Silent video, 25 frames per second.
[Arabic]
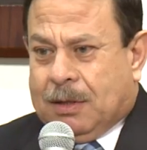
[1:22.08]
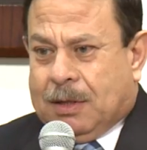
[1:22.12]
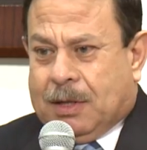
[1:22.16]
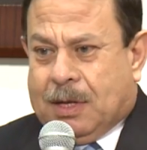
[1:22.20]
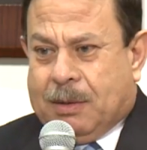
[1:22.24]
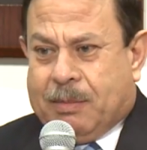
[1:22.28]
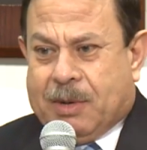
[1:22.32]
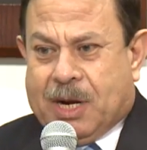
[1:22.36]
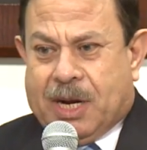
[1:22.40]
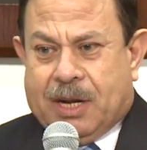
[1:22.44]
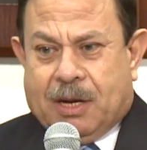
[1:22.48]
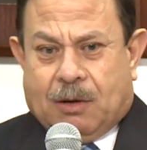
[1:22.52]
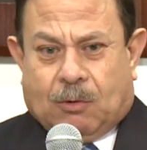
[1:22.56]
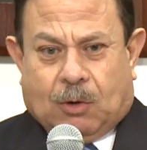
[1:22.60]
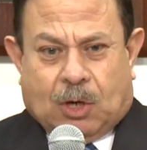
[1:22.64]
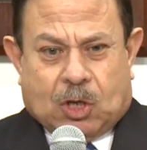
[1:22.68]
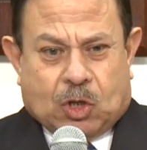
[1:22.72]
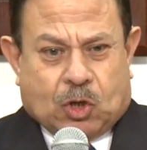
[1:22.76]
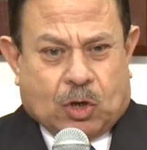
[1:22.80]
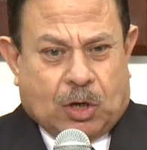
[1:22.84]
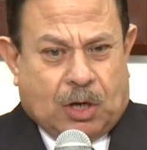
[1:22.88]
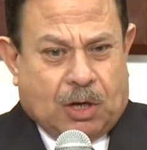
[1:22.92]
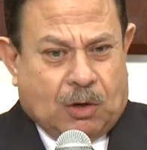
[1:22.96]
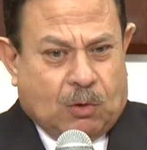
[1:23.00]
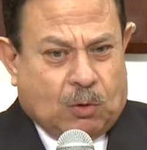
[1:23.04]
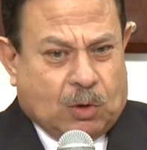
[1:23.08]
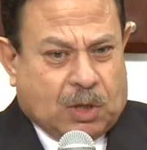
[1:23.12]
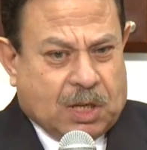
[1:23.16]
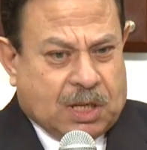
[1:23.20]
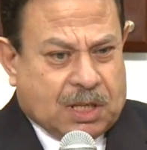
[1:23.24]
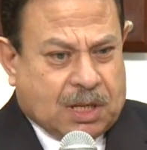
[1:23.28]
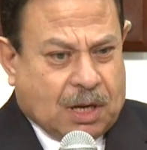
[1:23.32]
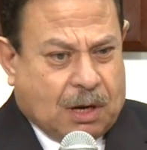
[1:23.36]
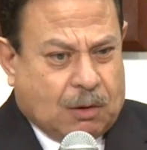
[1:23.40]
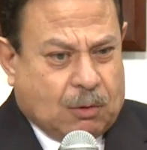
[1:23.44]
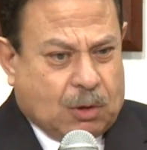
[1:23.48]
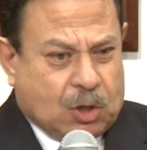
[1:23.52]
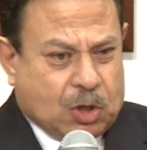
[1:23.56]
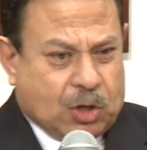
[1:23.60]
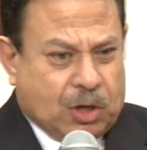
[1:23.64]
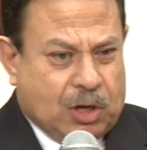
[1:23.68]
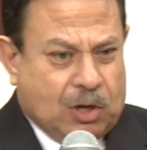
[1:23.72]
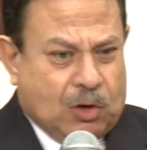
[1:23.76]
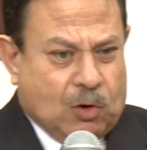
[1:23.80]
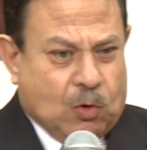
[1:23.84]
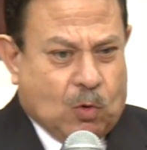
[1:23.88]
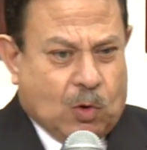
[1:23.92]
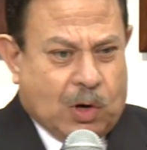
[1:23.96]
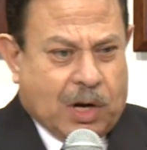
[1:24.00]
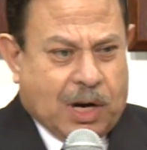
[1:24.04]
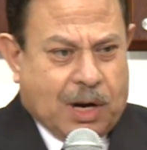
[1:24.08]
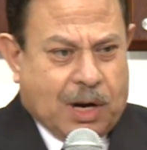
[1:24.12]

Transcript: 28 و 29 يقول